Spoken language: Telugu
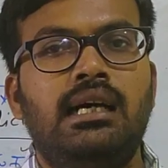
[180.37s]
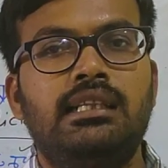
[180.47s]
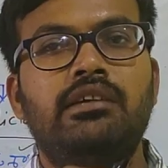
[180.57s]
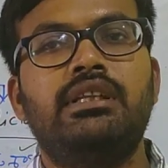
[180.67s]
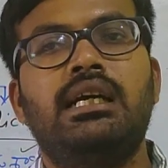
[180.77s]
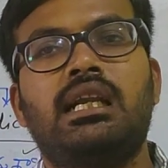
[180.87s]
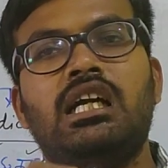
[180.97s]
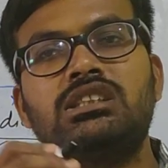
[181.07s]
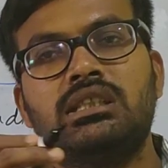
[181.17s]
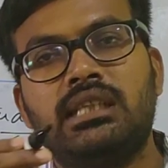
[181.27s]
అదేవిధంగా
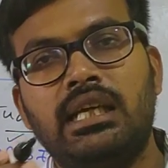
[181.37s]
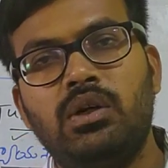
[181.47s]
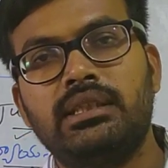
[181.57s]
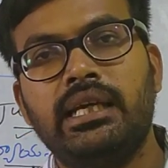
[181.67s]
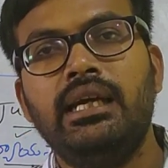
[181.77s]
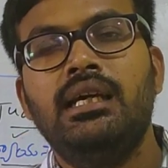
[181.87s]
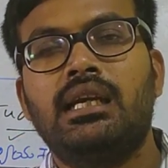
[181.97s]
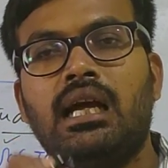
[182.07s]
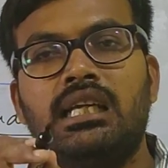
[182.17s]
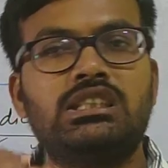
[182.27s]
రాష్ట్ర స్థాయిలో అయితే
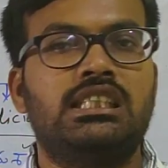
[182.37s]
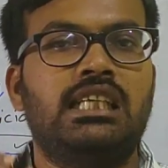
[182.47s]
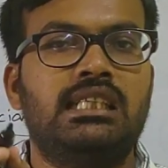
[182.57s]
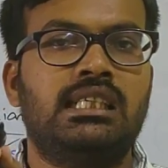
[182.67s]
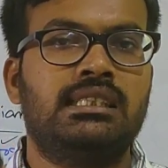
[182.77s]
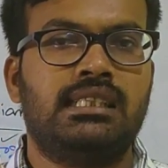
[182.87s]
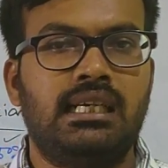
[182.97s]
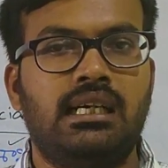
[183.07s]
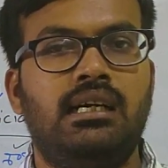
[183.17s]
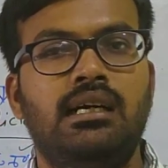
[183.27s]
రాష్ట్ర
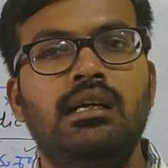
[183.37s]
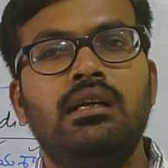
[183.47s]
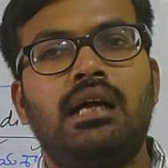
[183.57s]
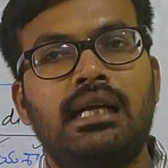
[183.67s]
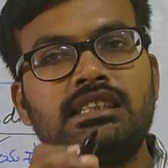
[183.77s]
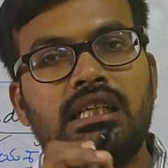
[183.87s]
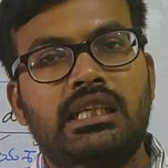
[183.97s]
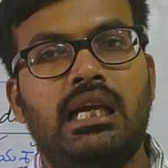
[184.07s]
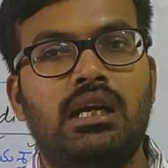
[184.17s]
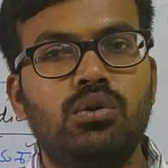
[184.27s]
శాసనశాఖ ఆ
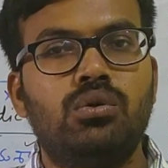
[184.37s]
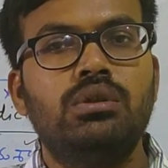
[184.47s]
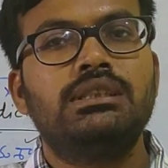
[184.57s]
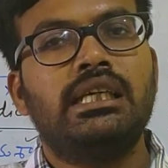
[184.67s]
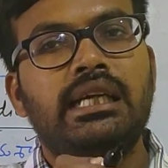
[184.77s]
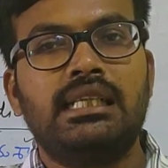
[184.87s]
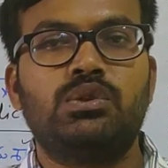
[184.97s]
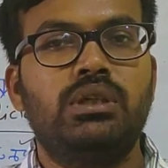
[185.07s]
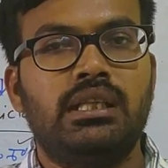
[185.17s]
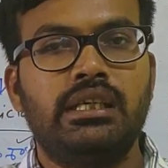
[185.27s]
చట్టాలను చేయాల్సి
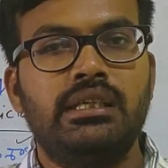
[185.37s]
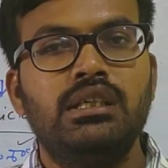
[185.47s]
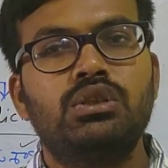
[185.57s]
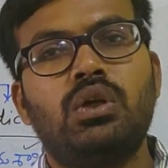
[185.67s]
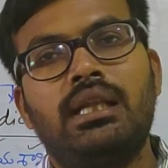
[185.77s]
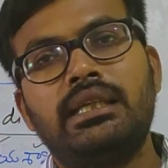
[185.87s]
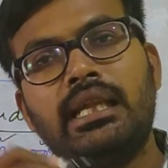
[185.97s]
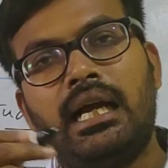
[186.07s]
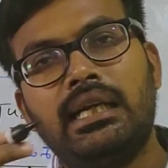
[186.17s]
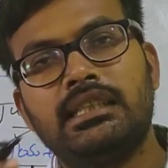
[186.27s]
ఉంటుంది సో అది
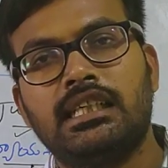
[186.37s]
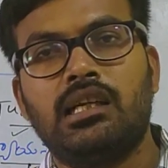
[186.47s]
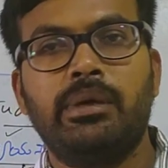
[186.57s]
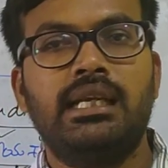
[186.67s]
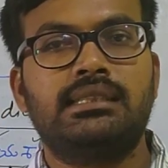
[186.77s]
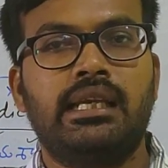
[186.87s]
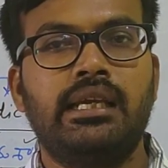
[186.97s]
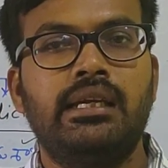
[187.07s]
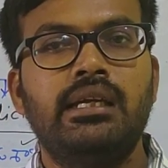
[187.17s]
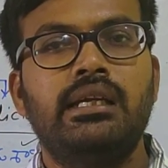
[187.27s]
ఎలాంటి చట్టమైనా
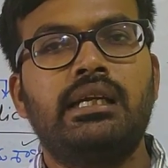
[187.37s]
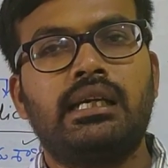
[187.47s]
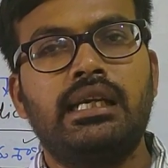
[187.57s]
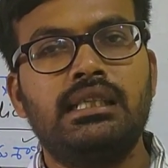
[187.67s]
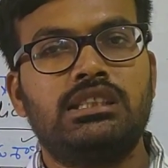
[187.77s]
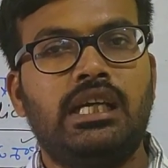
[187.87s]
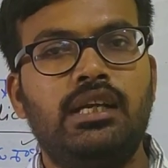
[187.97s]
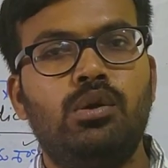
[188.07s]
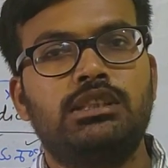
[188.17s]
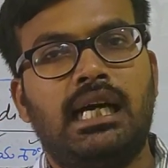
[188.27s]
సరే ఇంకా కేంద్ర
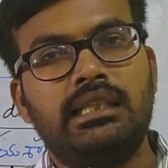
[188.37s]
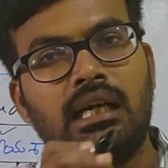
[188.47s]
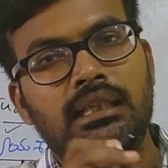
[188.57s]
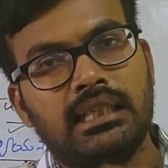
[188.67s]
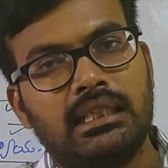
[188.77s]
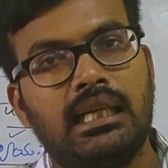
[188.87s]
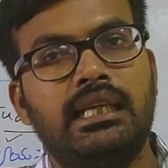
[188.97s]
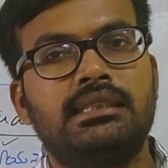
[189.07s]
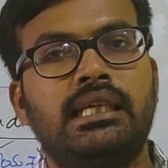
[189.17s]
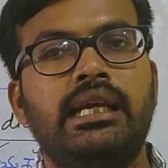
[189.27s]
స్థాయిలో సాధారణ
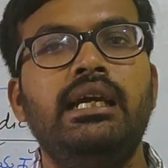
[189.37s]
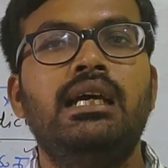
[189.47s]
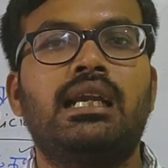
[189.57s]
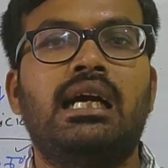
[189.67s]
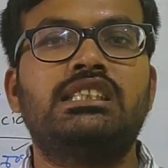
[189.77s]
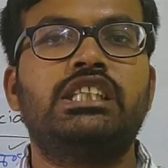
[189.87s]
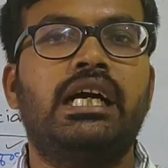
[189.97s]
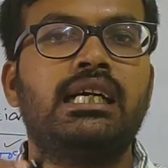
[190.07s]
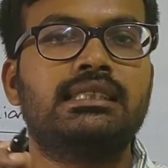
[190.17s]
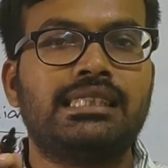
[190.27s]
చట్టాలైనా సరే
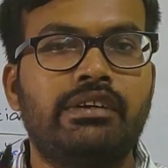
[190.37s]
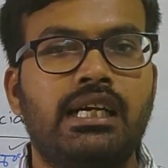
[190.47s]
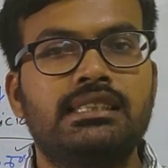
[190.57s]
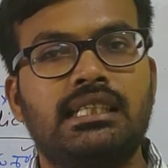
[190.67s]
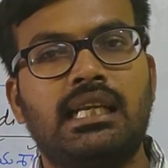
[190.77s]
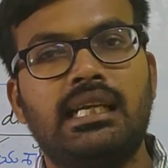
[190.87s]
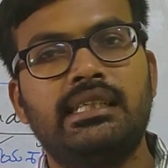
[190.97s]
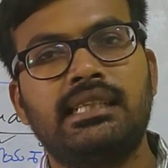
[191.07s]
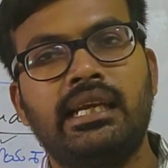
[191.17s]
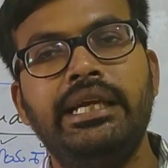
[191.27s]
రాజ్యాంగ సవరణ
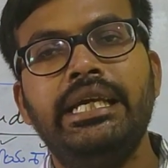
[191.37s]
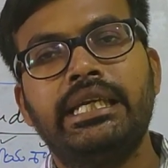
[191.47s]
చట్టాలైనా సరే